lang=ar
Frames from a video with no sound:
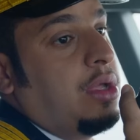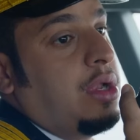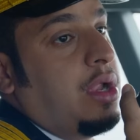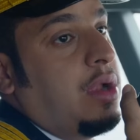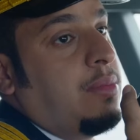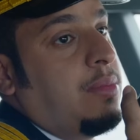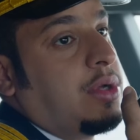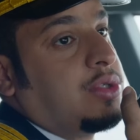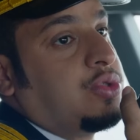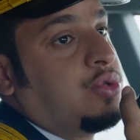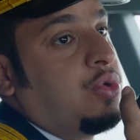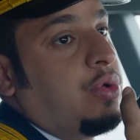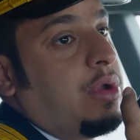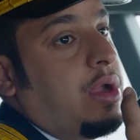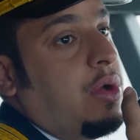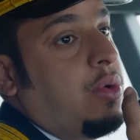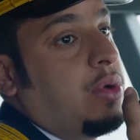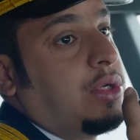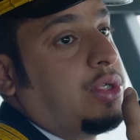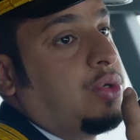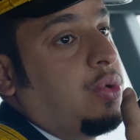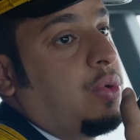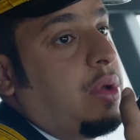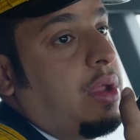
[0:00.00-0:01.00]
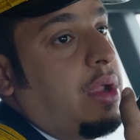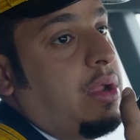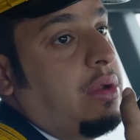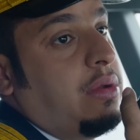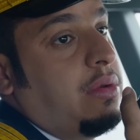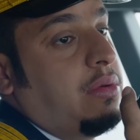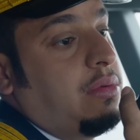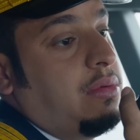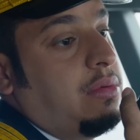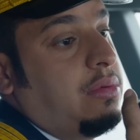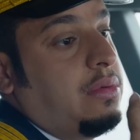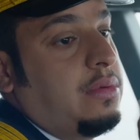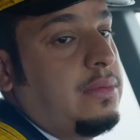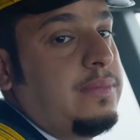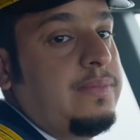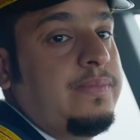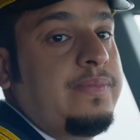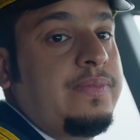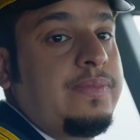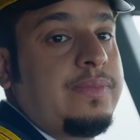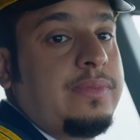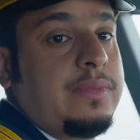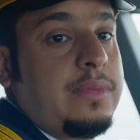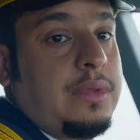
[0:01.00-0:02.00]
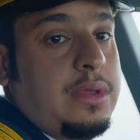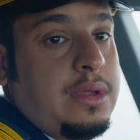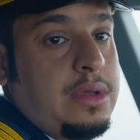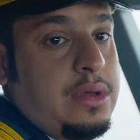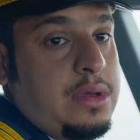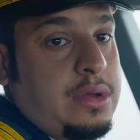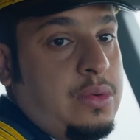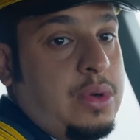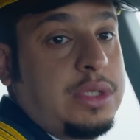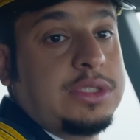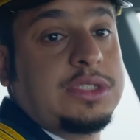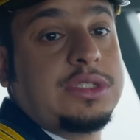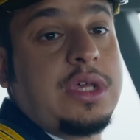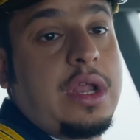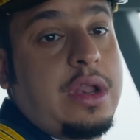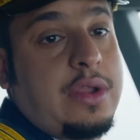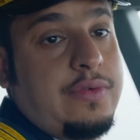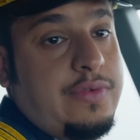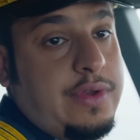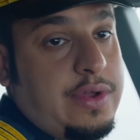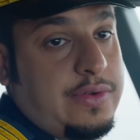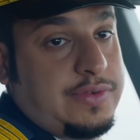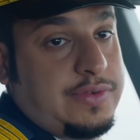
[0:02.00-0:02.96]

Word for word: إلى المقصورة وشكرا وانصرف